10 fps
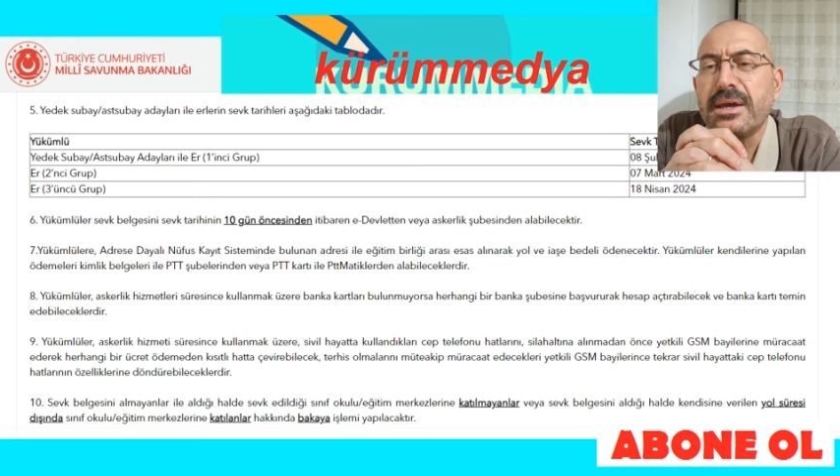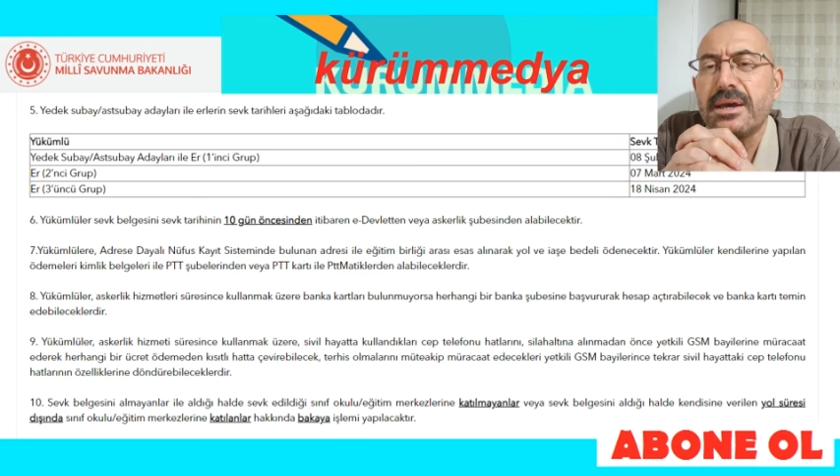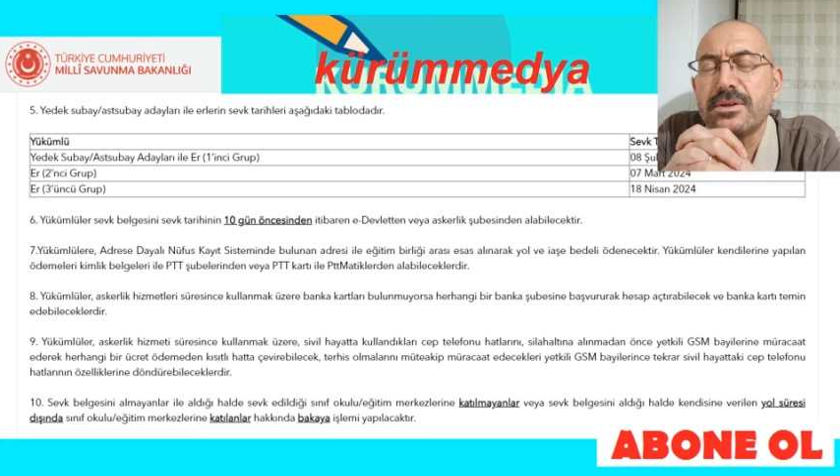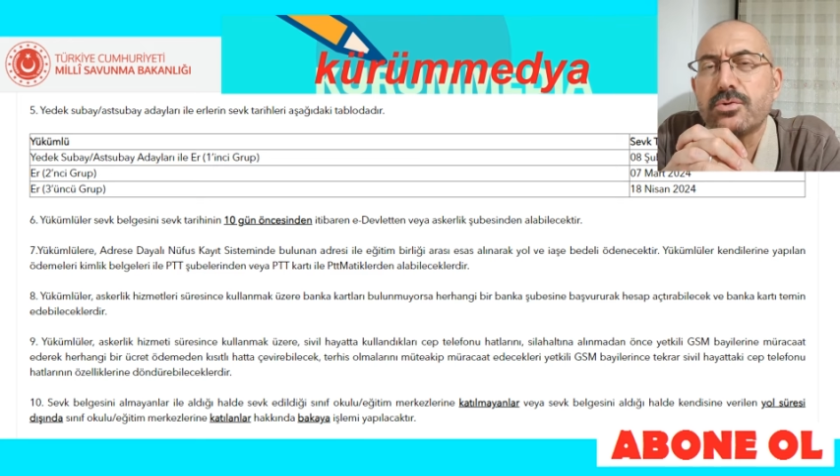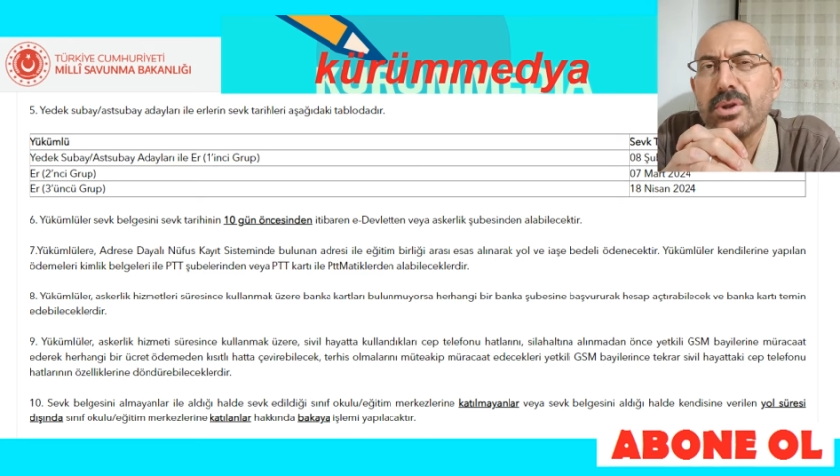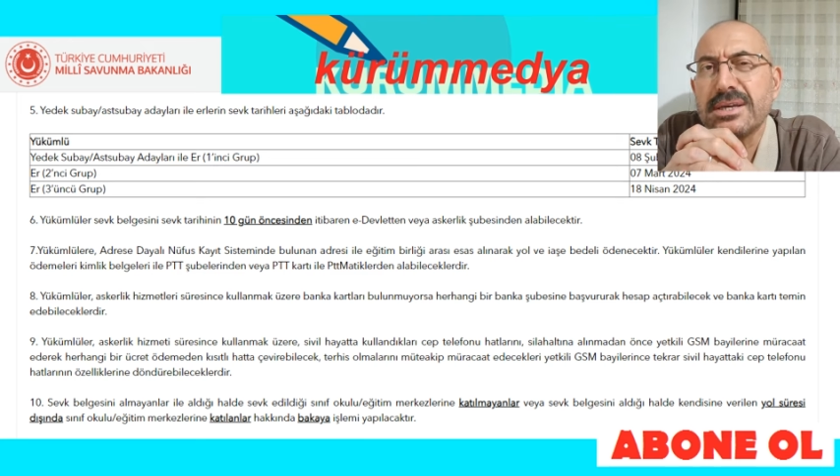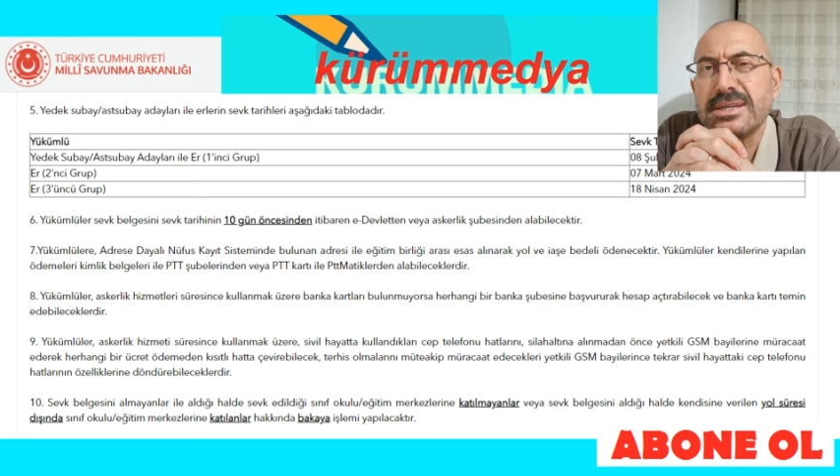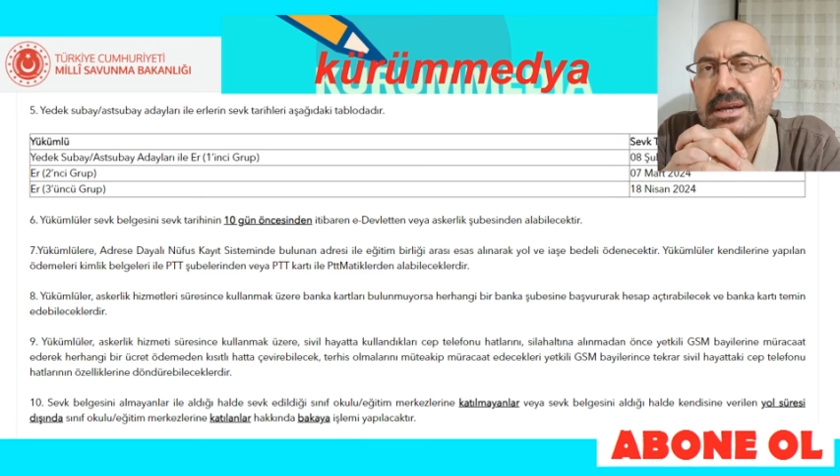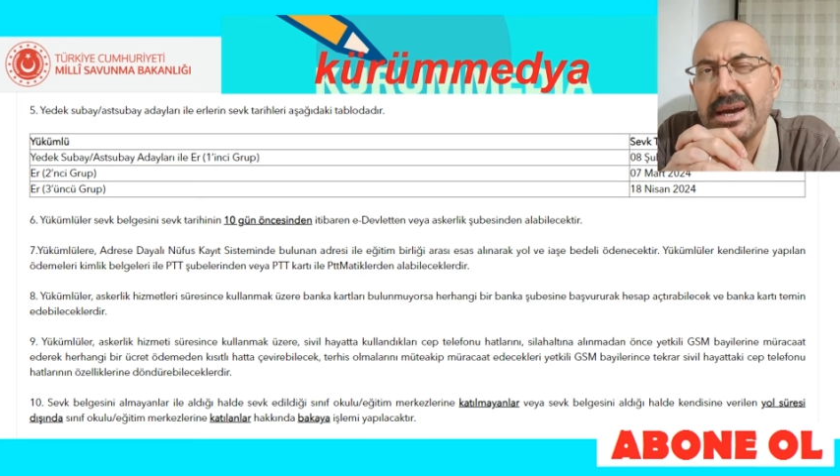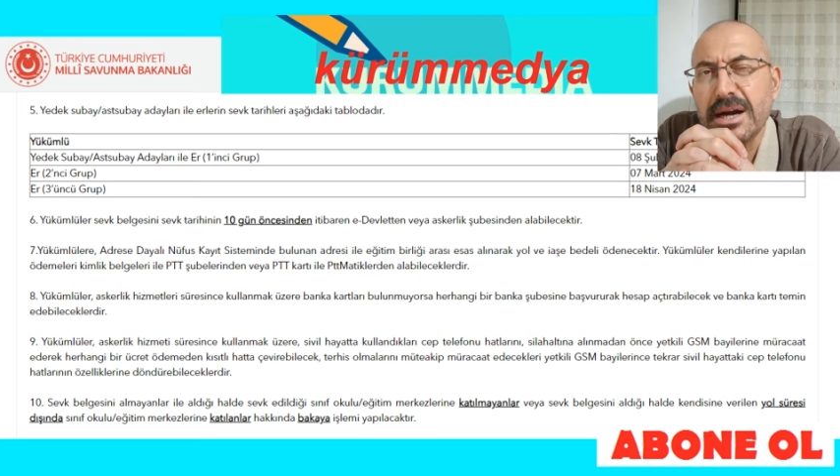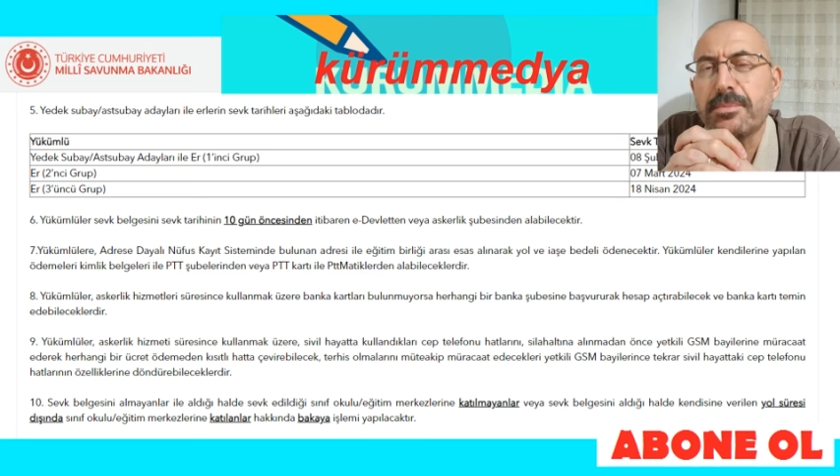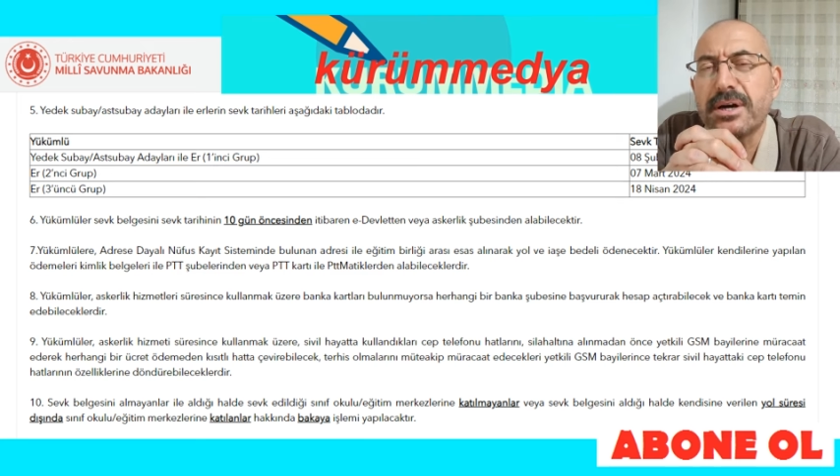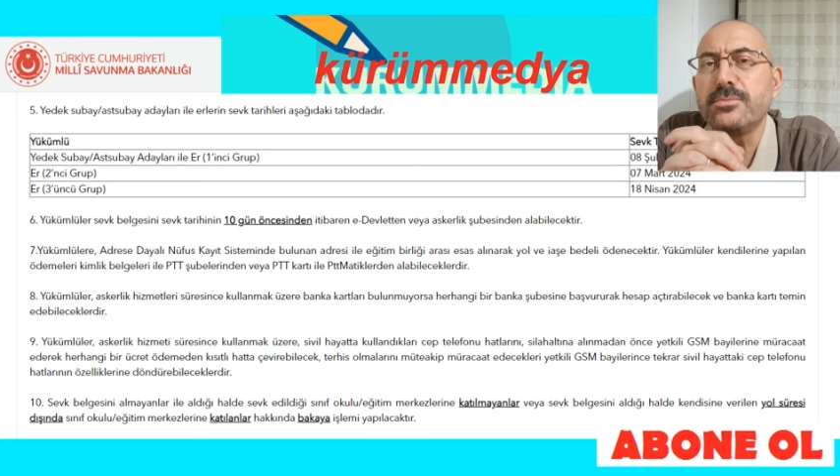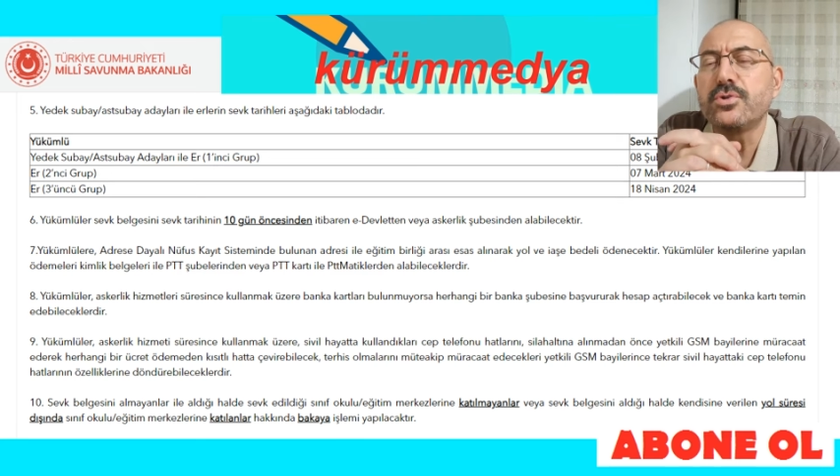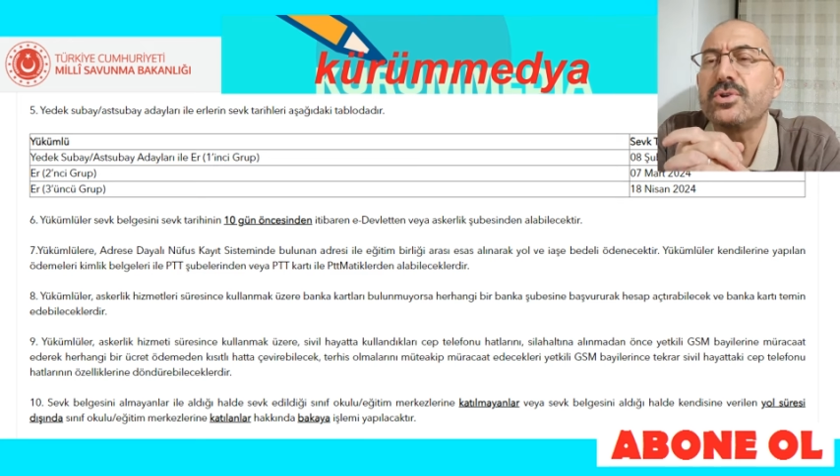Ee, dolayısıyla ayak bakım